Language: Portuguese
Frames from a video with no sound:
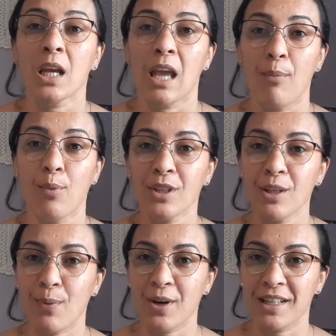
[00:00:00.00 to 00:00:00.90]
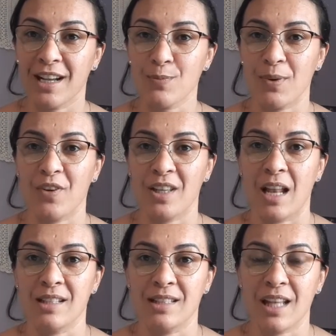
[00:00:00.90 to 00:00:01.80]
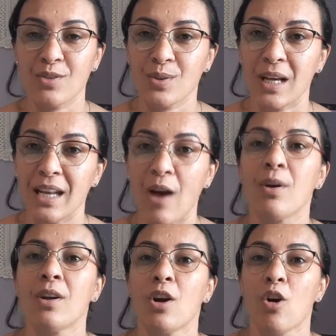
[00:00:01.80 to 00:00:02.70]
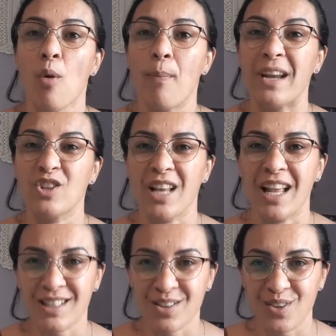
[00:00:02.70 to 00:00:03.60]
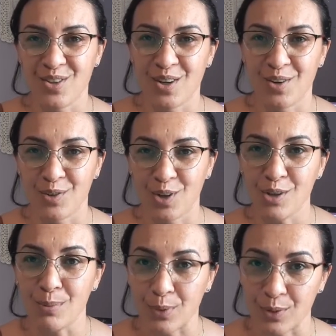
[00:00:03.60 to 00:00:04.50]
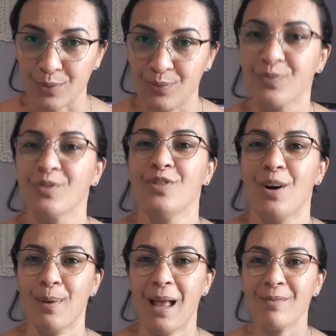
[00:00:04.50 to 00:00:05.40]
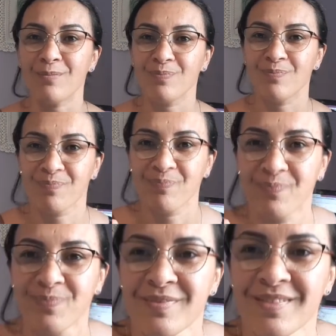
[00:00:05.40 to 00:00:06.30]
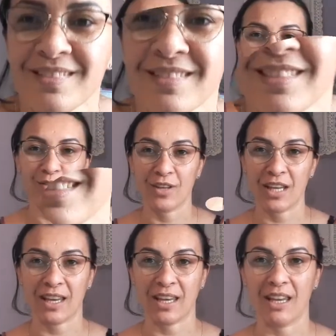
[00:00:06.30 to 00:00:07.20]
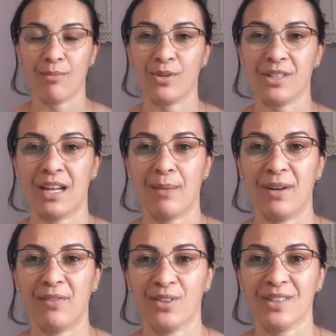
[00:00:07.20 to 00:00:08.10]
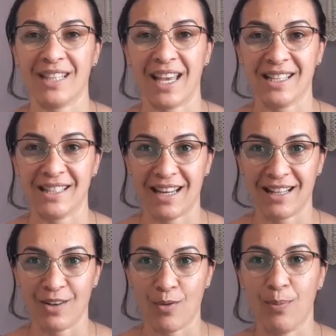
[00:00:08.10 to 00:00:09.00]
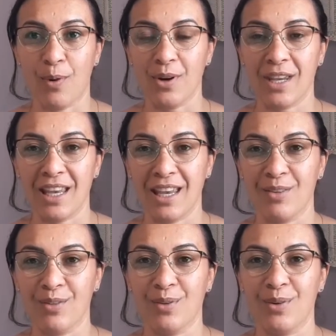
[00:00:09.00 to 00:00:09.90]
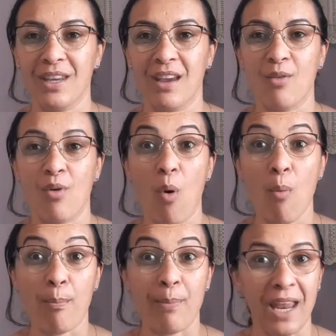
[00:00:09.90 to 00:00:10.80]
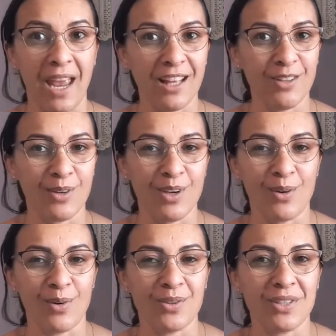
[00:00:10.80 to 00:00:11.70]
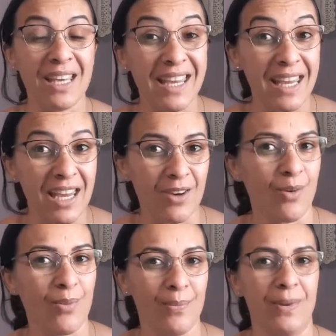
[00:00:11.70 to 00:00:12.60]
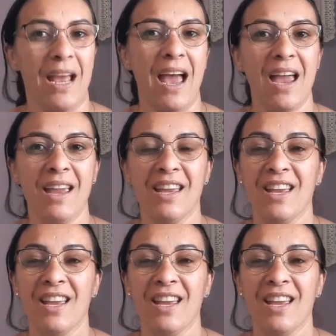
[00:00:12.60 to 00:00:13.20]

Que é muito importante para fortalecer nosso canal, compartilhar esse vídeo aí com todo mundo. Vamos lá? Vim aqui mostrar para vocês, trazer um pouquinho do que eu comprei, do que eu consegui comprar.